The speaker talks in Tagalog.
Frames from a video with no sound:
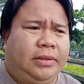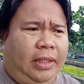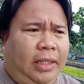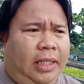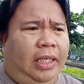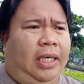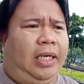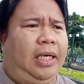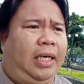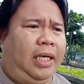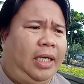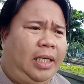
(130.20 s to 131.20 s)

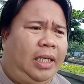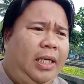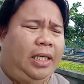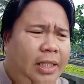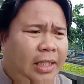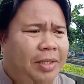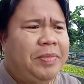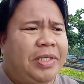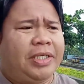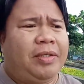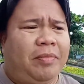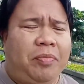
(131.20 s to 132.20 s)
ah uh, lami
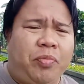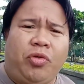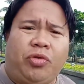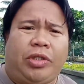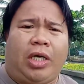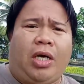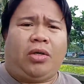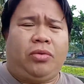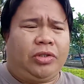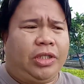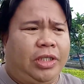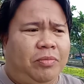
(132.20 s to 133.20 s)
ni magpuyo ta
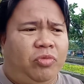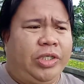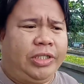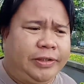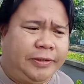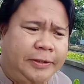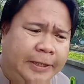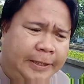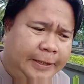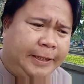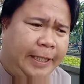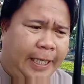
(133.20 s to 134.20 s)
og kinabuhing
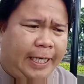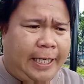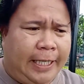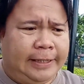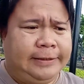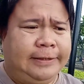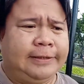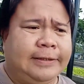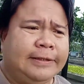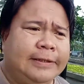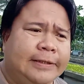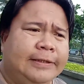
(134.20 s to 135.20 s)
ah uh,
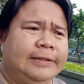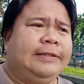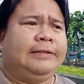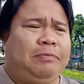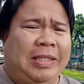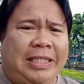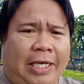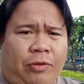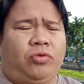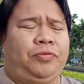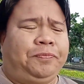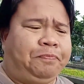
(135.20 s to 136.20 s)

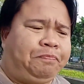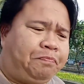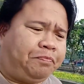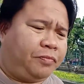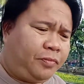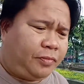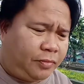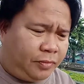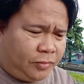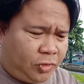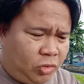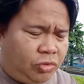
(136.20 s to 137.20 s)
matarong
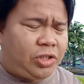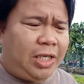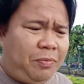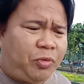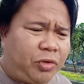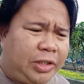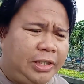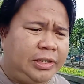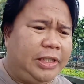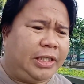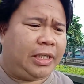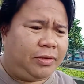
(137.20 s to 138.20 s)
unsa ka
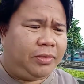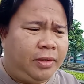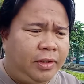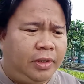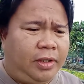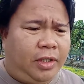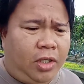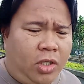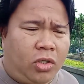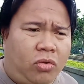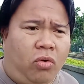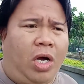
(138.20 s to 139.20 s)
importante na no
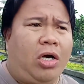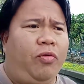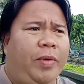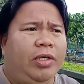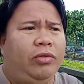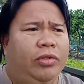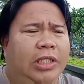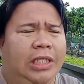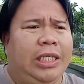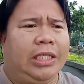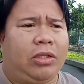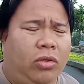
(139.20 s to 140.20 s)
kung ako maingon
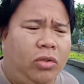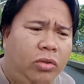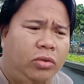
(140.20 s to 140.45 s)
dili ko